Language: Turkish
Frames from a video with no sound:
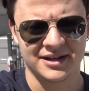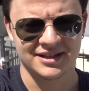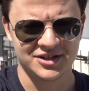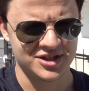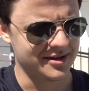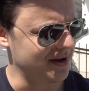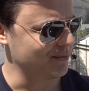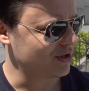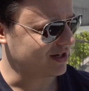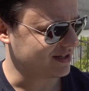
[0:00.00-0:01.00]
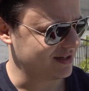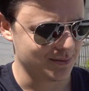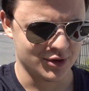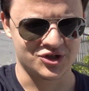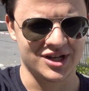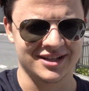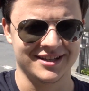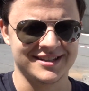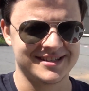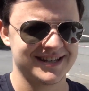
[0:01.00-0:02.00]
arkadaşlar ben Burak kanalıma hoş
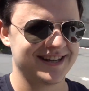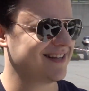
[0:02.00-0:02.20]
geldiniz.